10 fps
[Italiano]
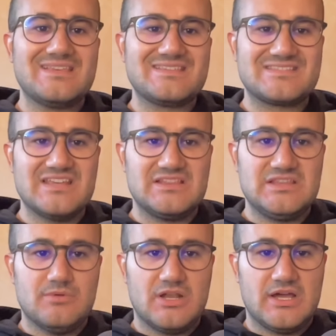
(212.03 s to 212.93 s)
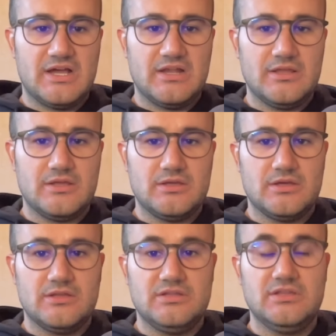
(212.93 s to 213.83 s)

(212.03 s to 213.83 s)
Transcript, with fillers: settimanale eh,